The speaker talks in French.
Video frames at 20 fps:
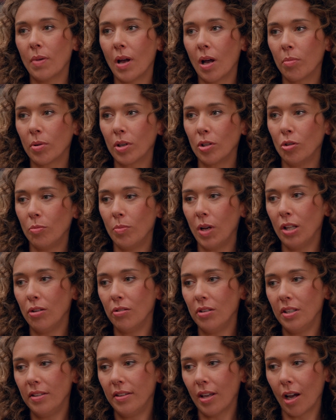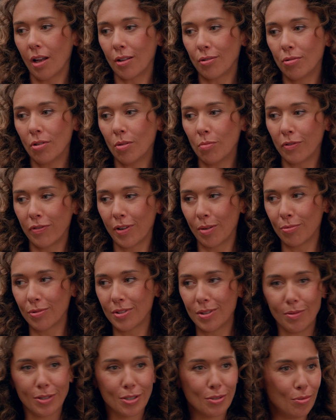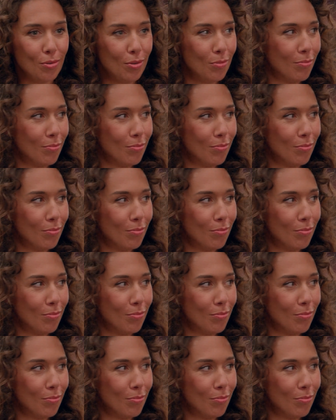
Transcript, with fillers: pas un prix Nobel de littérature, mais enfin bon, c'est pas ce qu'on lui